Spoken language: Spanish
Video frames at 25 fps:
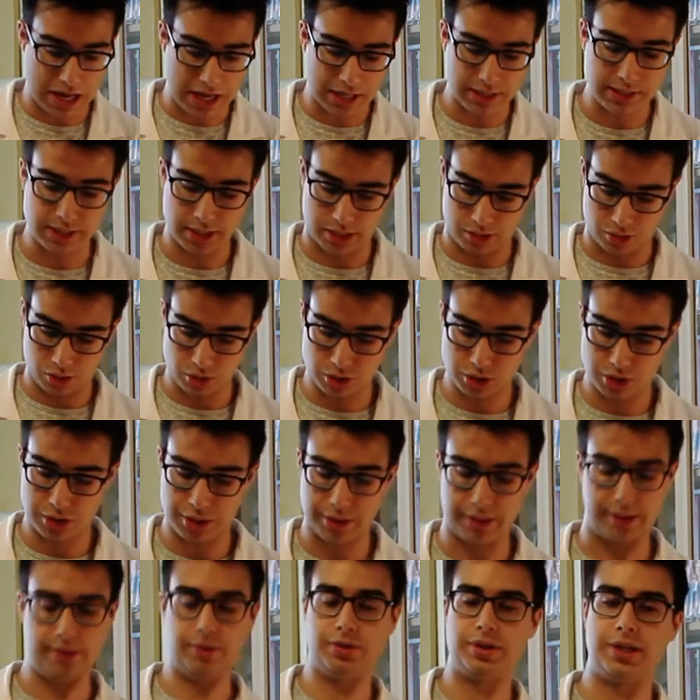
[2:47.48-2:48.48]

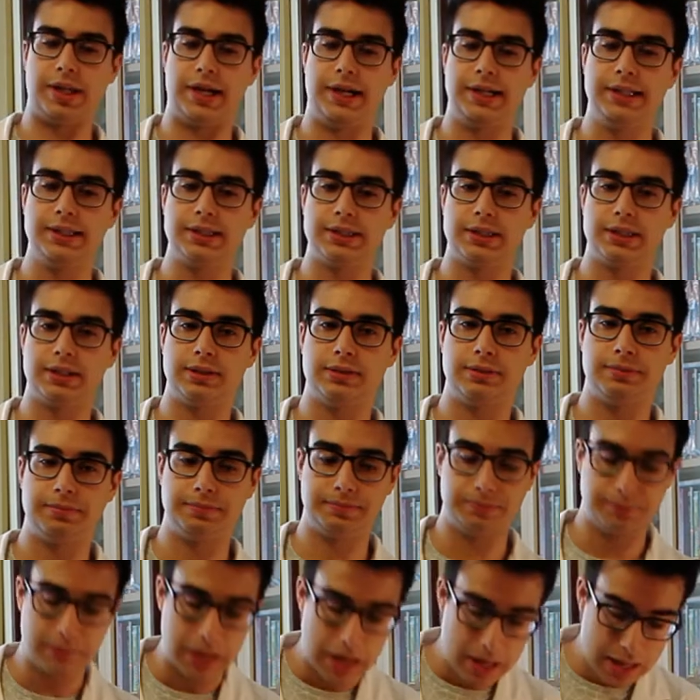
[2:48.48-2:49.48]
H2CO3,
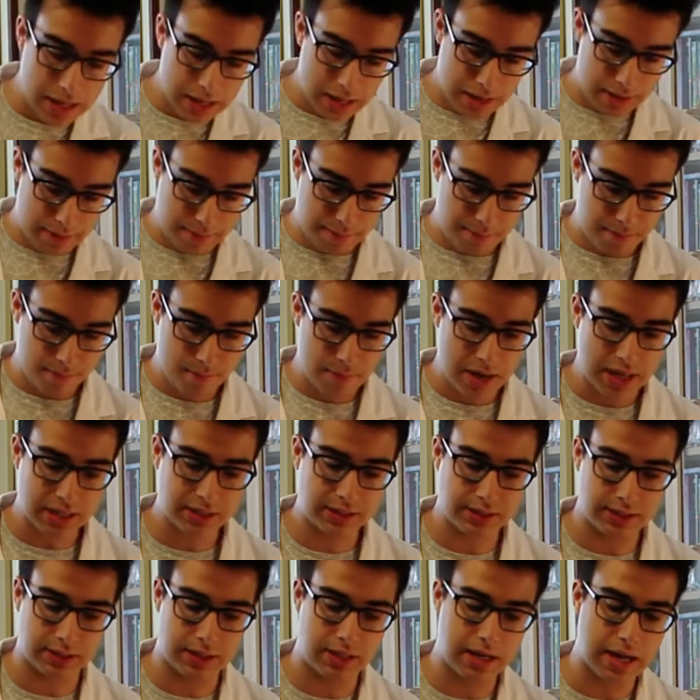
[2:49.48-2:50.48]

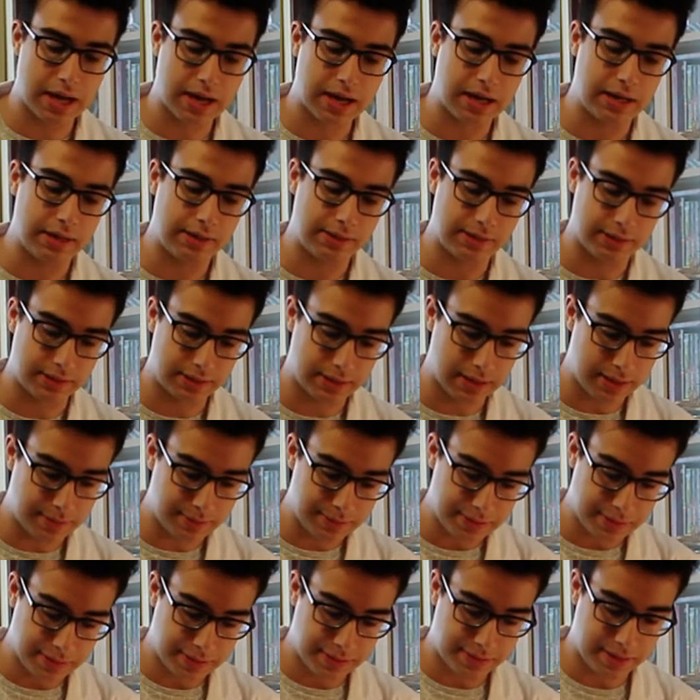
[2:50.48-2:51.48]
más la
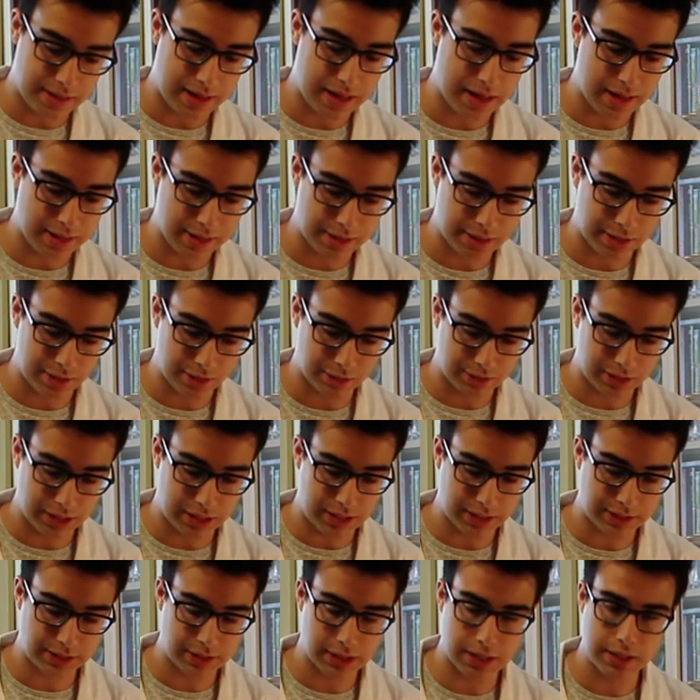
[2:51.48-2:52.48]
calcita,
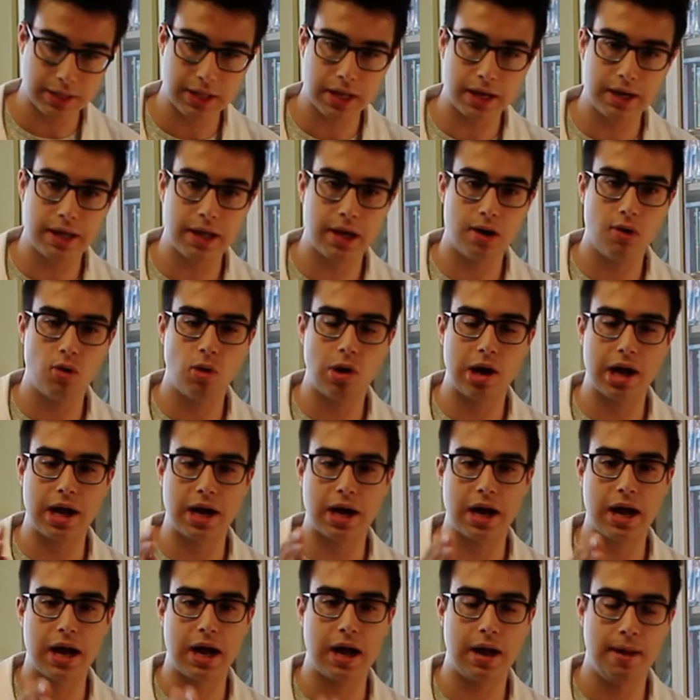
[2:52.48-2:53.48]
CaCO3, daría
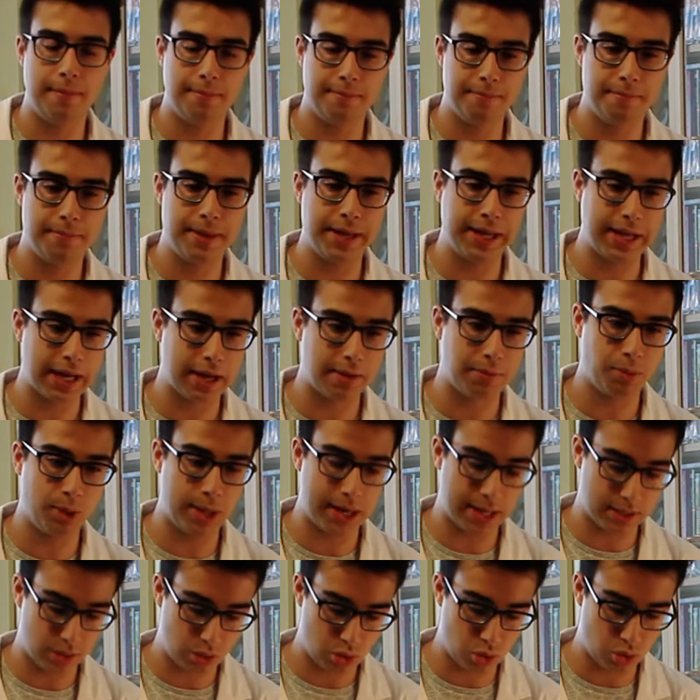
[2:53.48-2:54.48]
lugar a
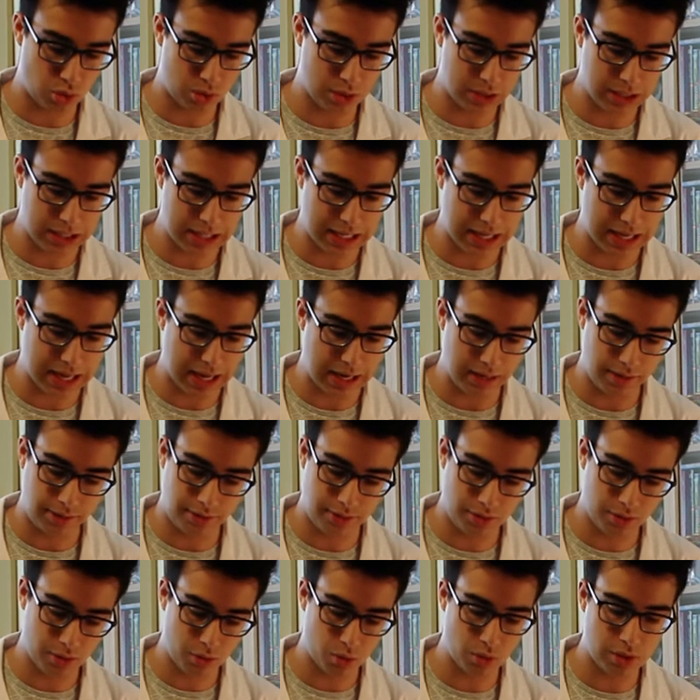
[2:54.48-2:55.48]
bicarbonato de
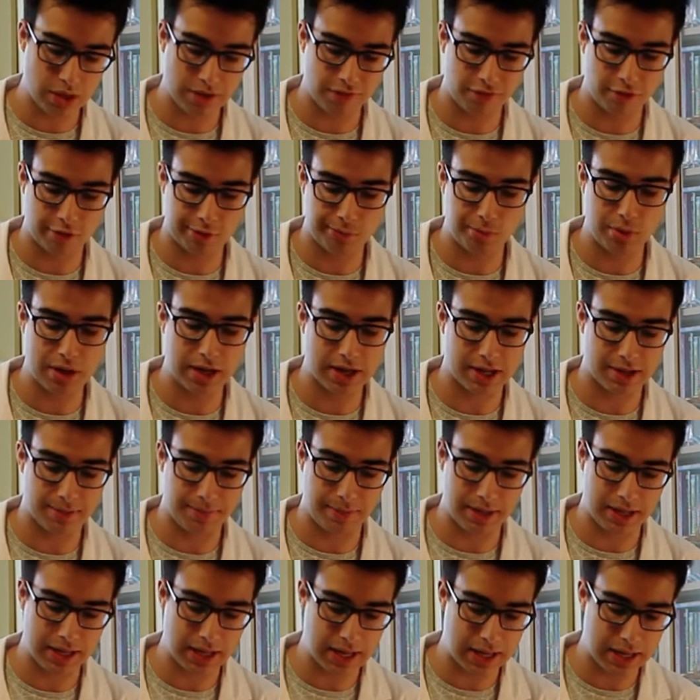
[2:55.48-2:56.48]
calcio, cuya fórmula
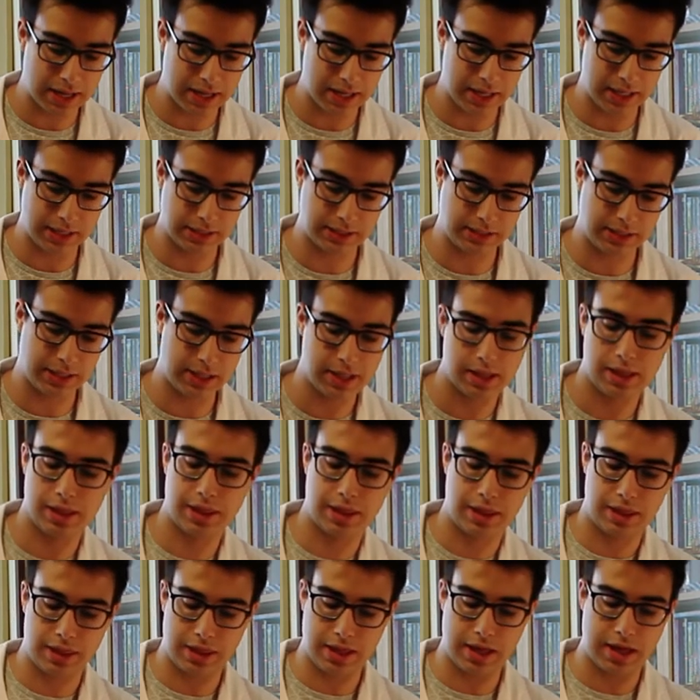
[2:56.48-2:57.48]
química es
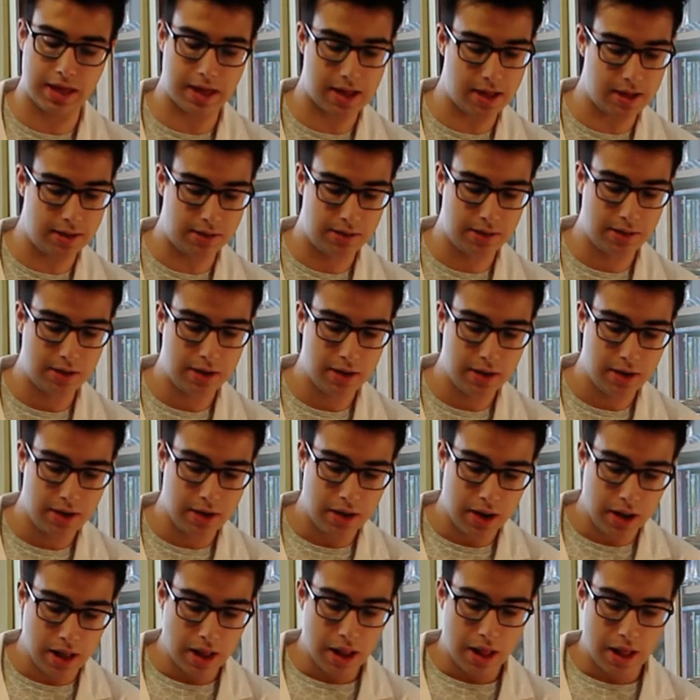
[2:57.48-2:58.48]

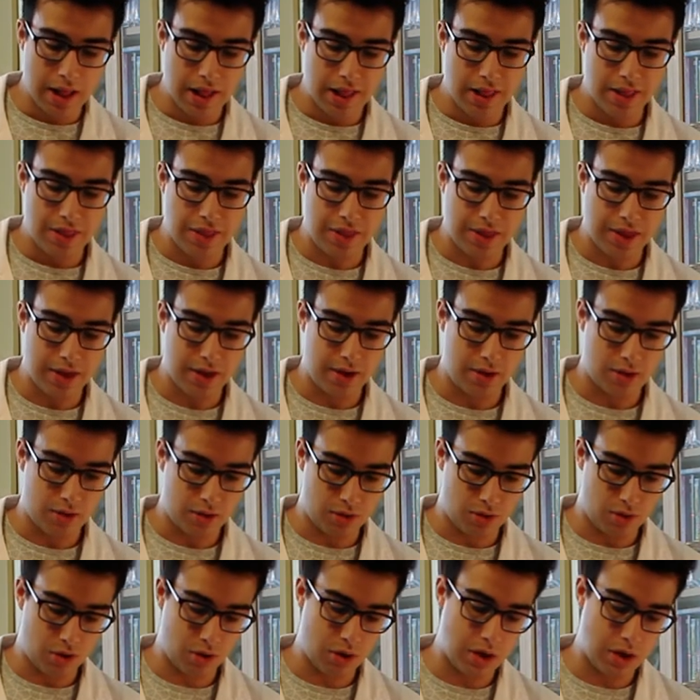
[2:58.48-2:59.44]
CaCO3H2.